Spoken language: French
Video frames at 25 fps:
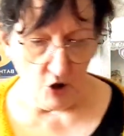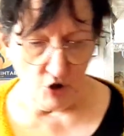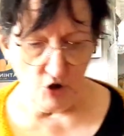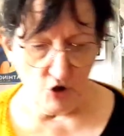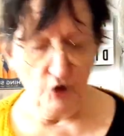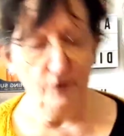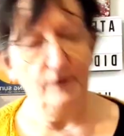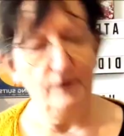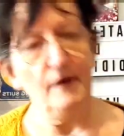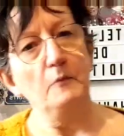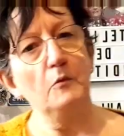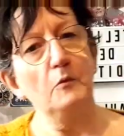Je
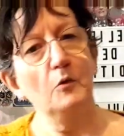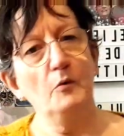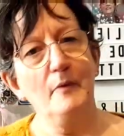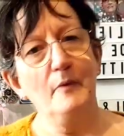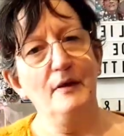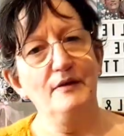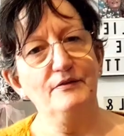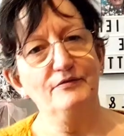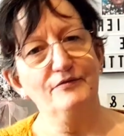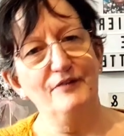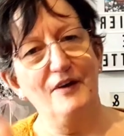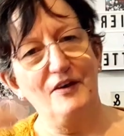vais me
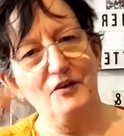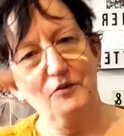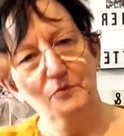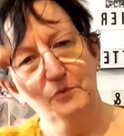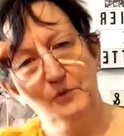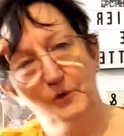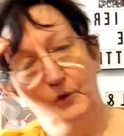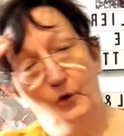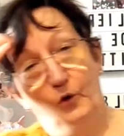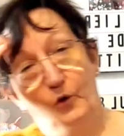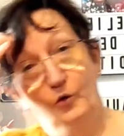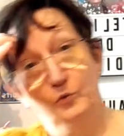mettre face
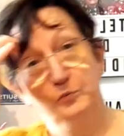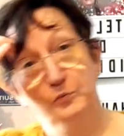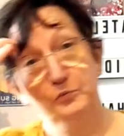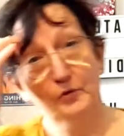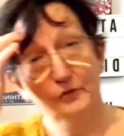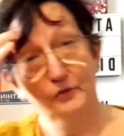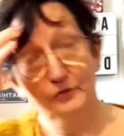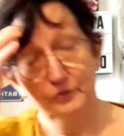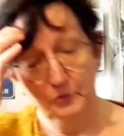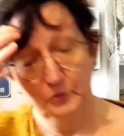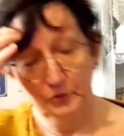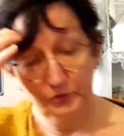bureau
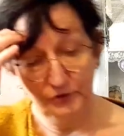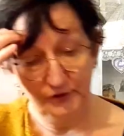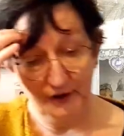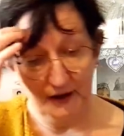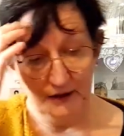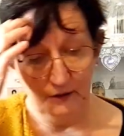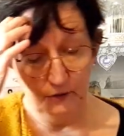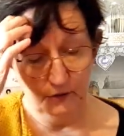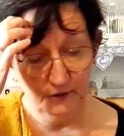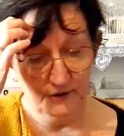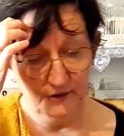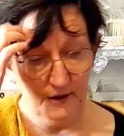pour vous
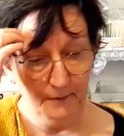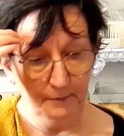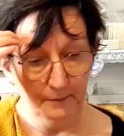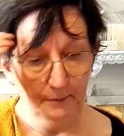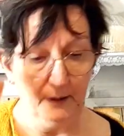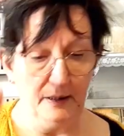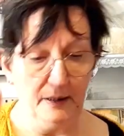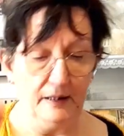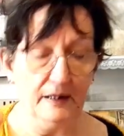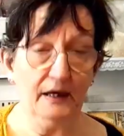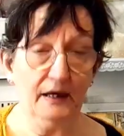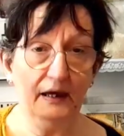montrer le DP
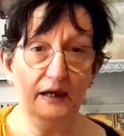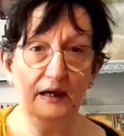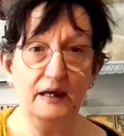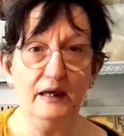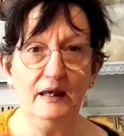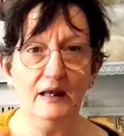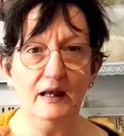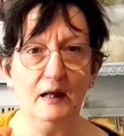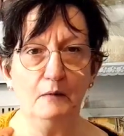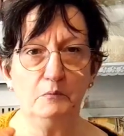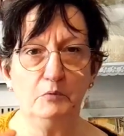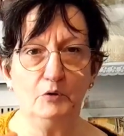
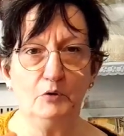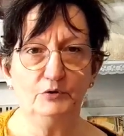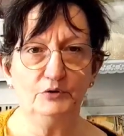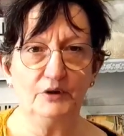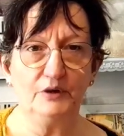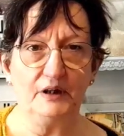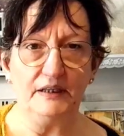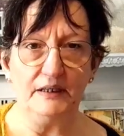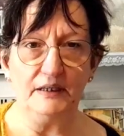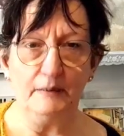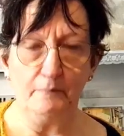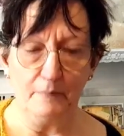et la
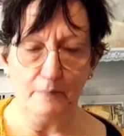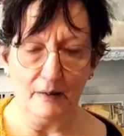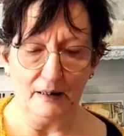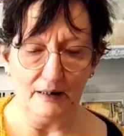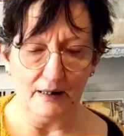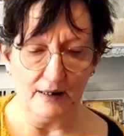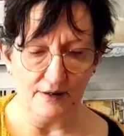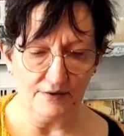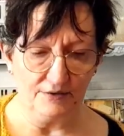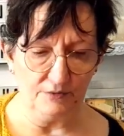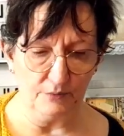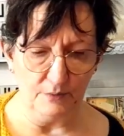broderie par
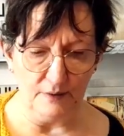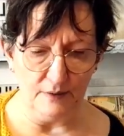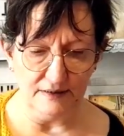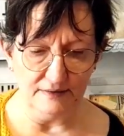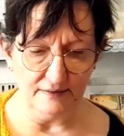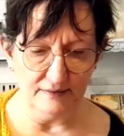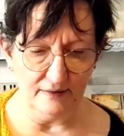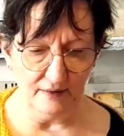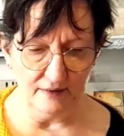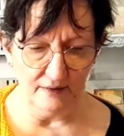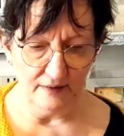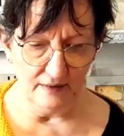la
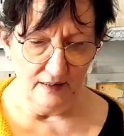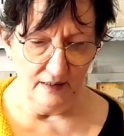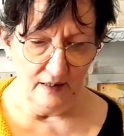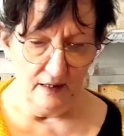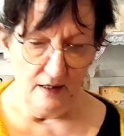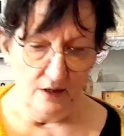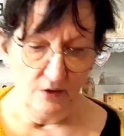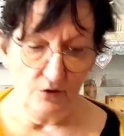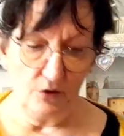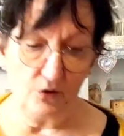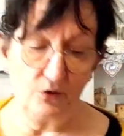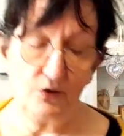suite.
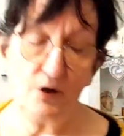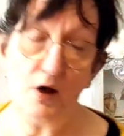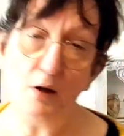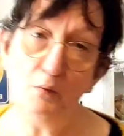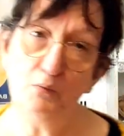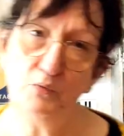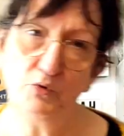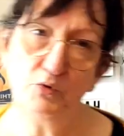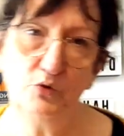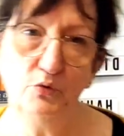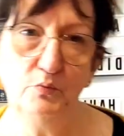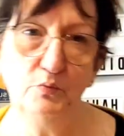Ce sera
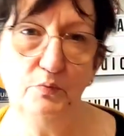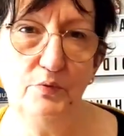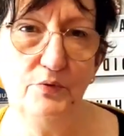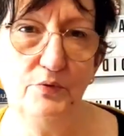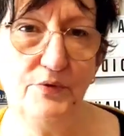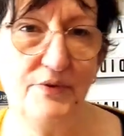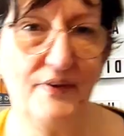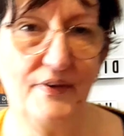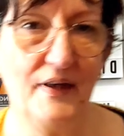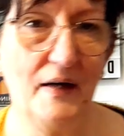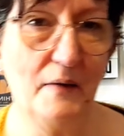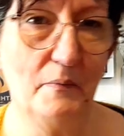beaucoup plus
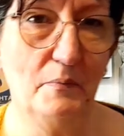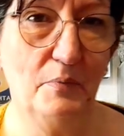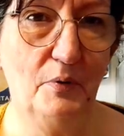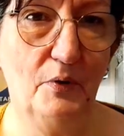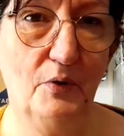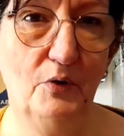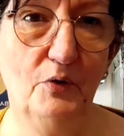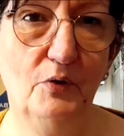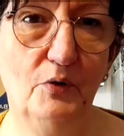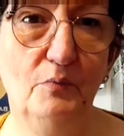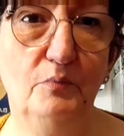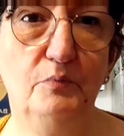
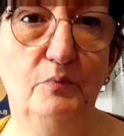simple